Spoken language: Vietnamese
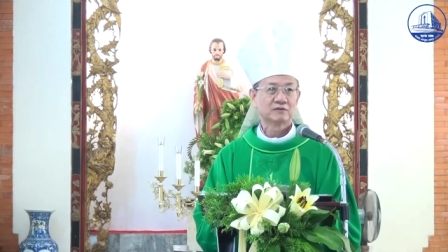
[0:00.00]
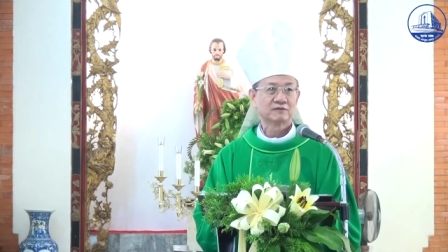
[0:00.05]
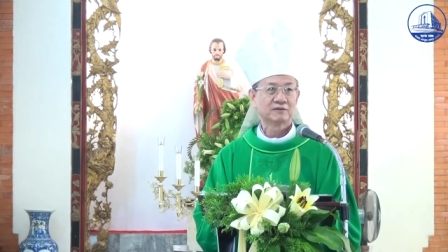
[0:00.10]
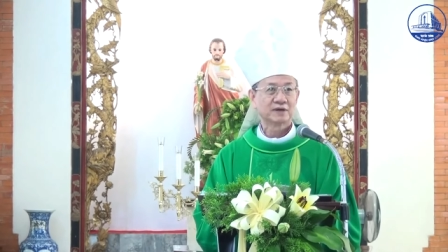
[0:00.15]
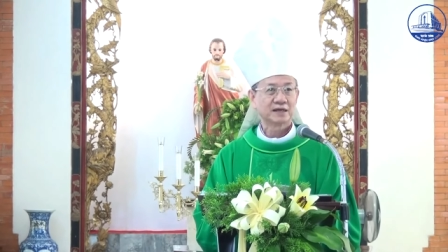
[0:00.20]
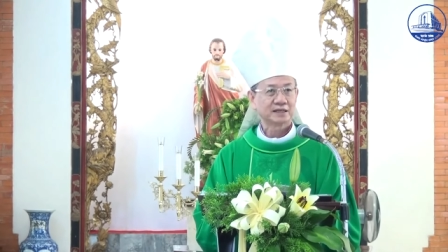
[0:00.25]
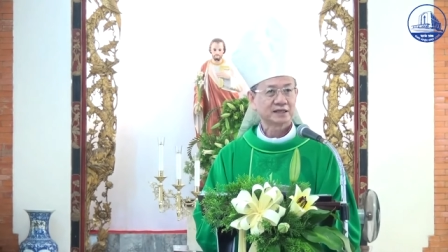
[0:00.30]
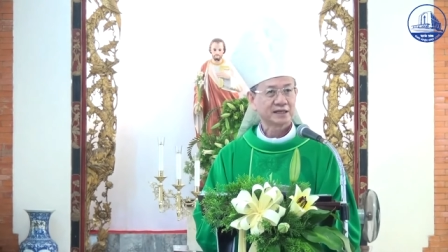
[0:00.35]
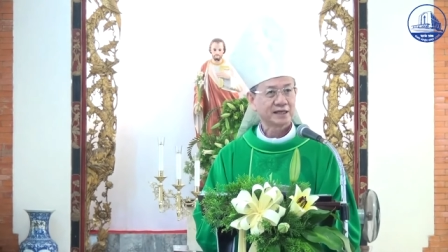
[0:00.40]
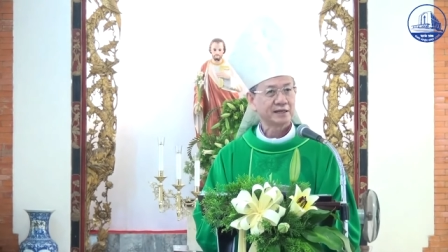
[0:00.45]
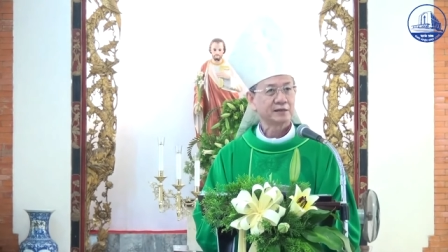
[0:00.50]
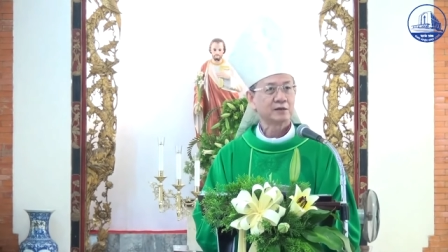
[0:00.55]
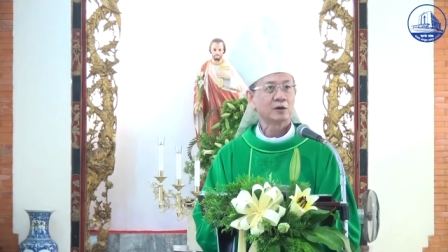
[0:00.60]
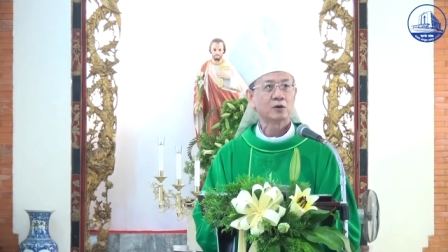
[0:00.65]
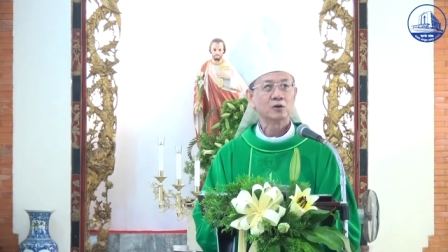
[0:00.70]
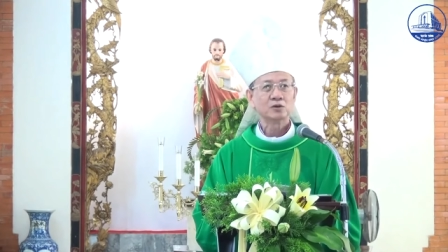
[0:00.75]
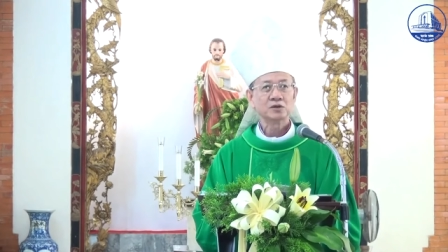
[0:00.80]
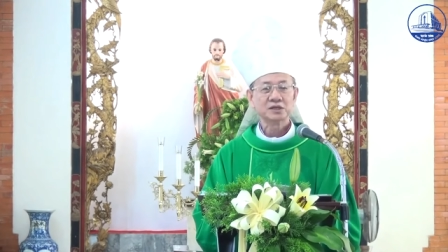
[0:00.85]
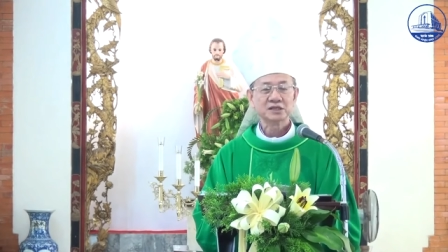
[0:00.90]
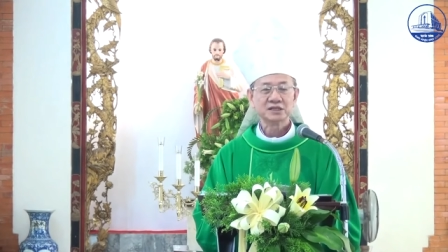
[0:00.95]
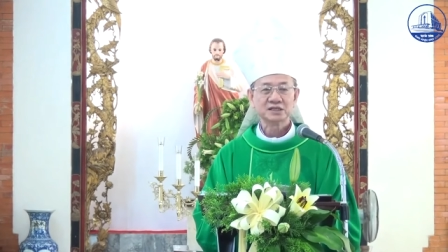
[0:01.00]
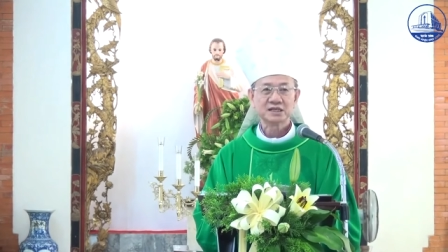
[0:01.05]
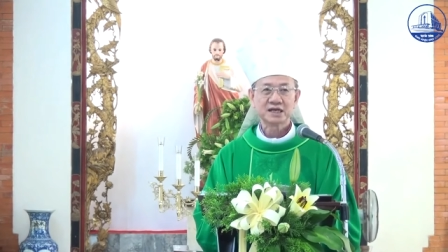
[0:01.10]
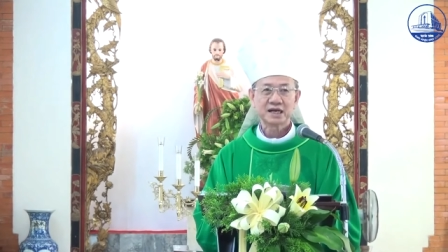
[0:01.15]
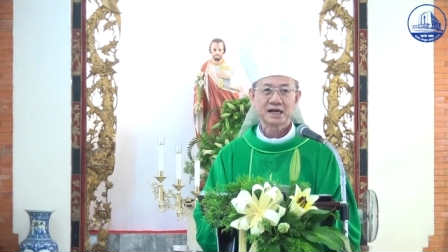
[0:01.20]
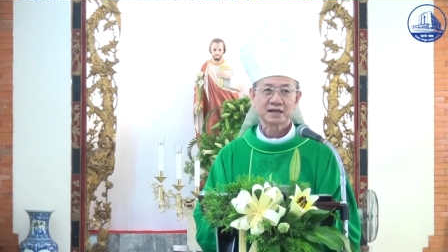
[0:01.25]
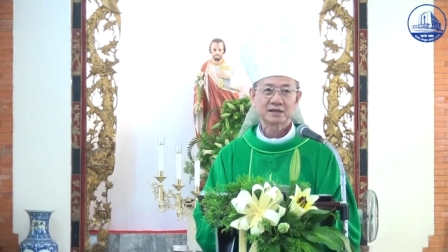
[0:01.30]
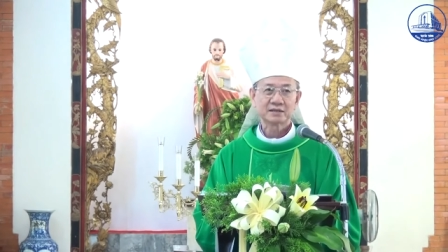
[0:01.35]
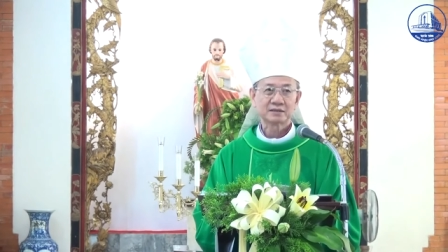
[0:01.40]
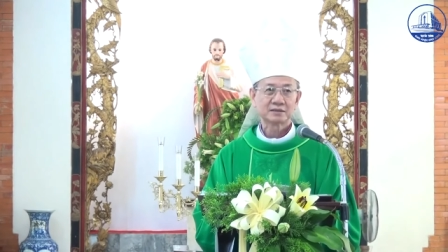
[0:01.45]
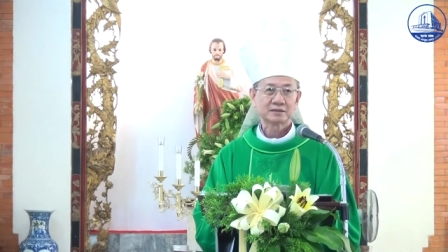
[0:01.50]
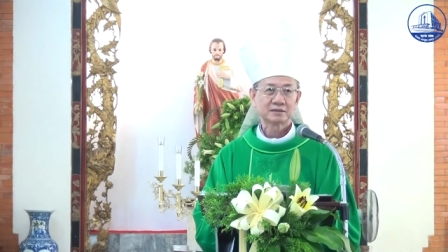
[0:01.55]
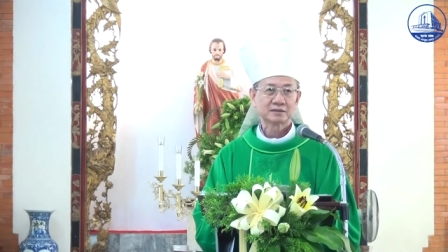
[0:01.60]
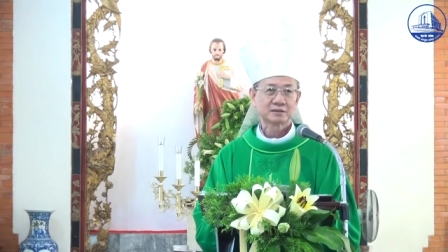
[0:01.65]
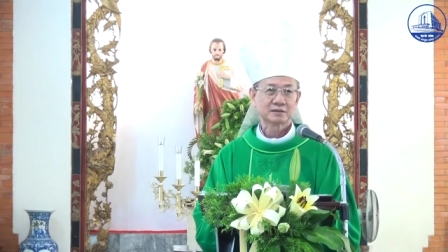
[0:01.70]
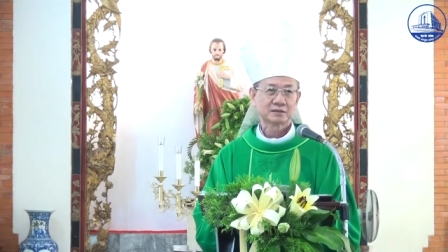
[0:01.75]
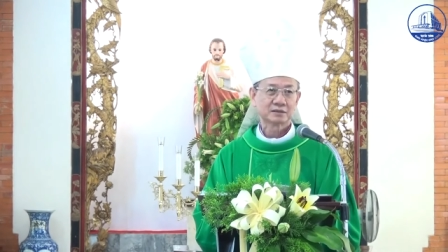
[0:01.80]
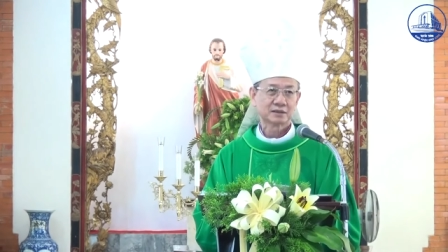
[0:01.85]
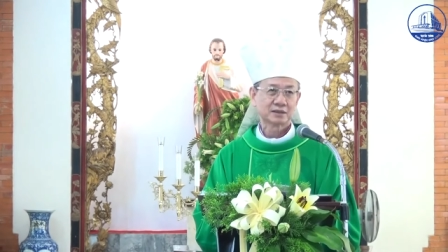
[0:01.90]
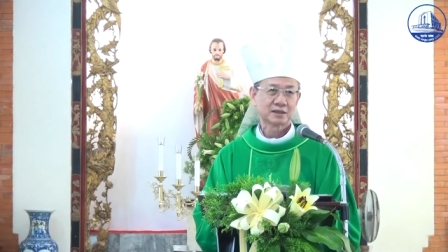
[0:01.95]
và thay đổi hình dạng
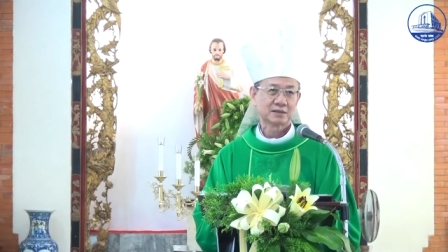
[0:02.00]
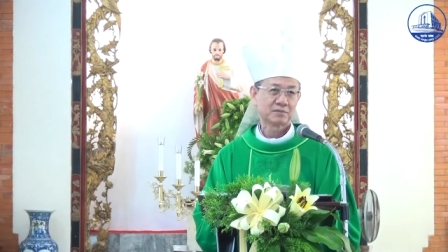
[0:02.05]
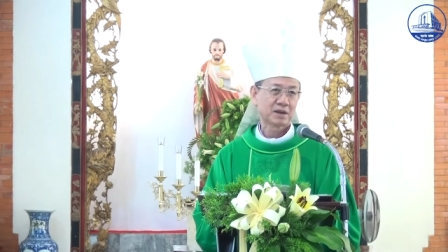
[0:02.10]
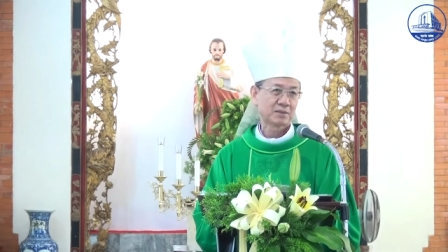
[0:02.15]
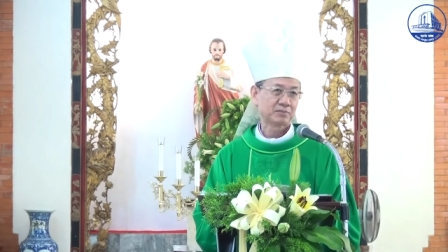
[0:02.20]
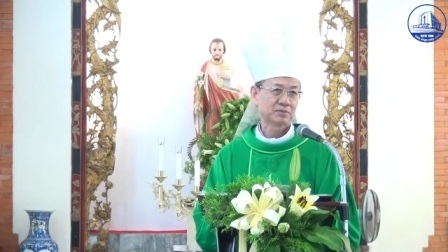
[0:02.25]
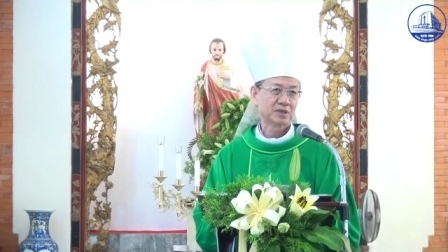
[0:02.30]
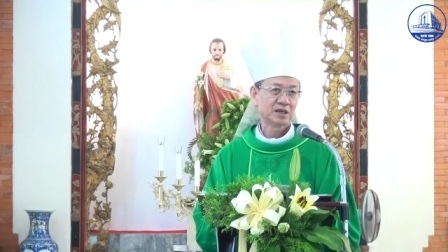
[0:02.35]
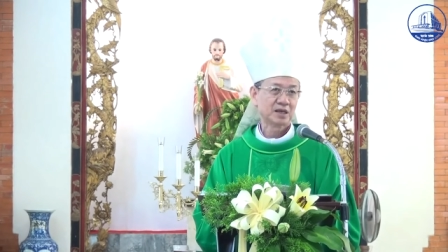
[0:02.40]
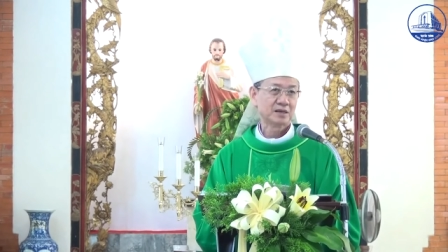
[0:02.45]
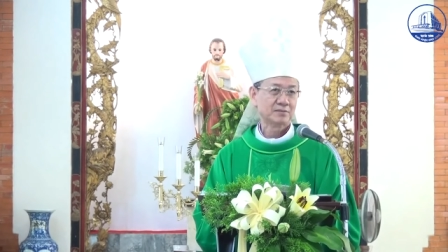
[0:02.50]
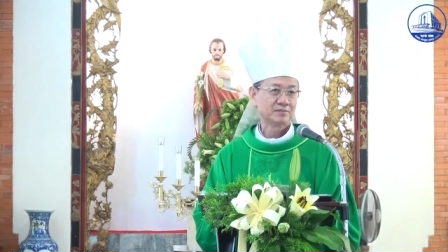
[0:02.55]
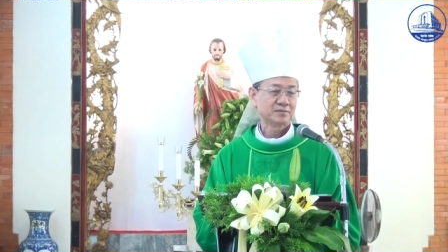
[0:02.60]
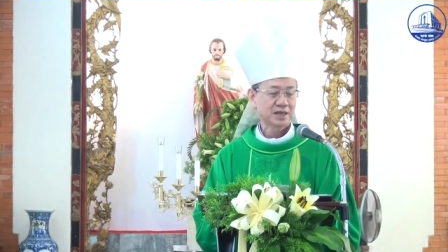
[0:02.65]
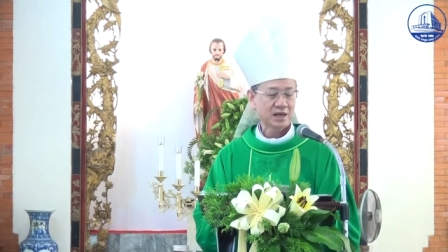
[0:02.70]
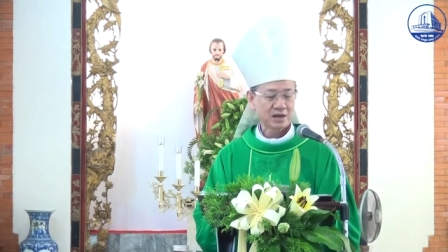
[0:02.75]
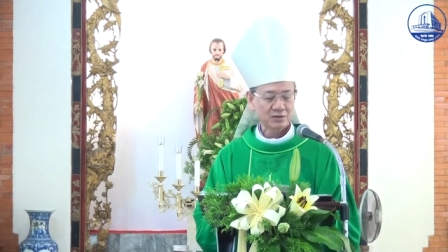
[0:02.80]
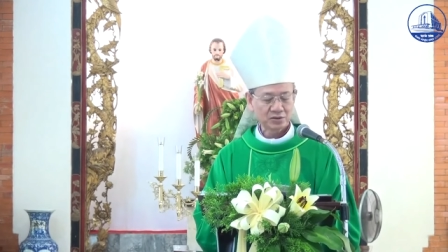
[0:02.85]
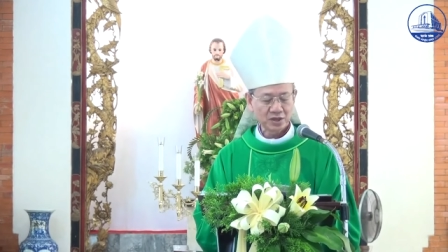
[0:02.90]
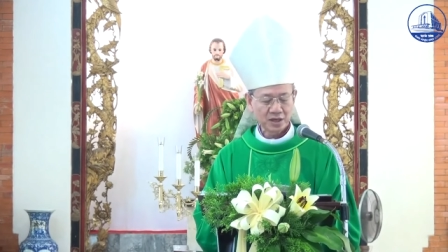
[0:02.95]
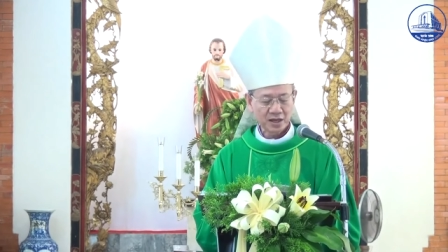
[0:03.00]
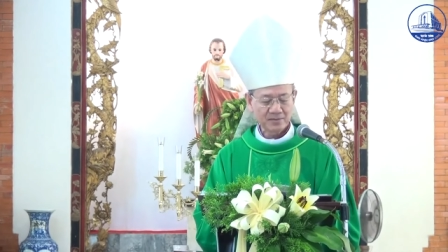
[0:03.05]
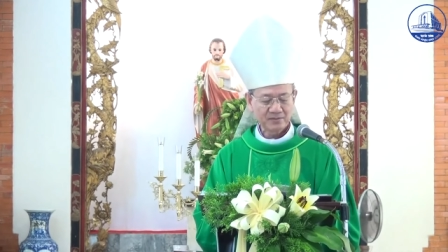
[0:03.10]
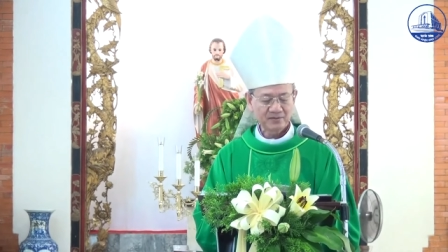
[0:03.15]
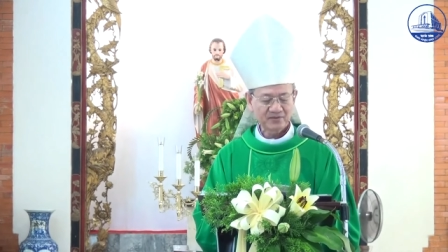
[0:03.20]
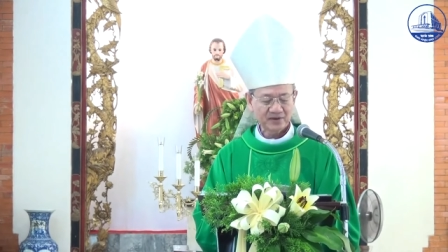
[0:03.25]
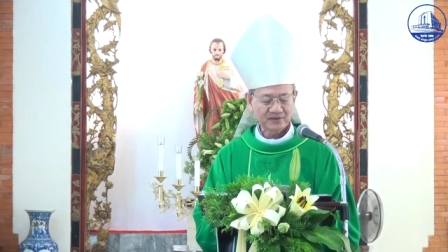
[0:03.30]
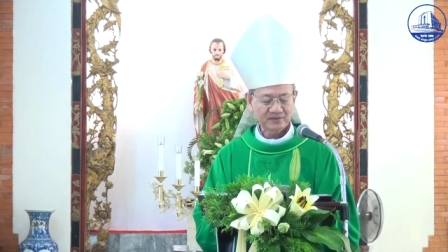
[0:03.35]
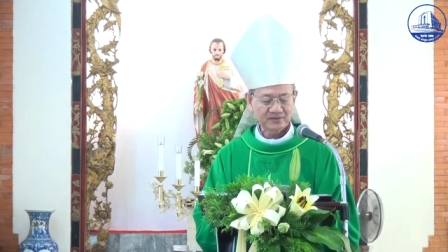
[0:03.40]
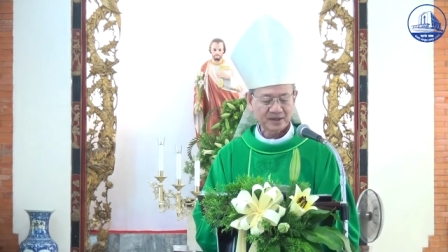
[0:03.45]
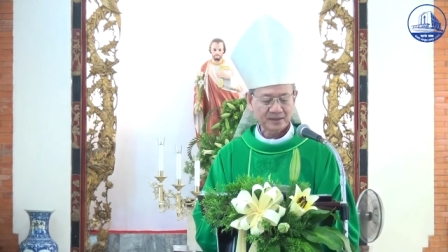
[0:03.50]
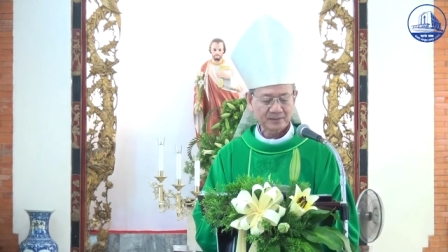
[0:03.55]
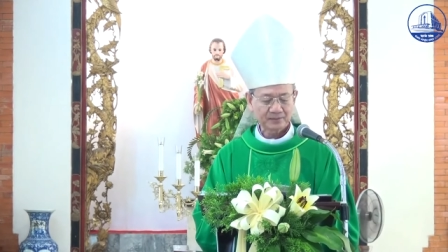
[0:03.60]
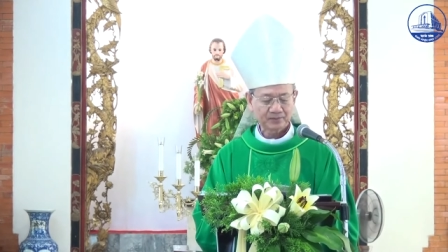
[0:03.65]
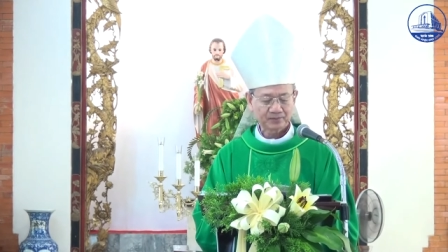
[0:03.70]
rồi mập thêm cao thêm vân vân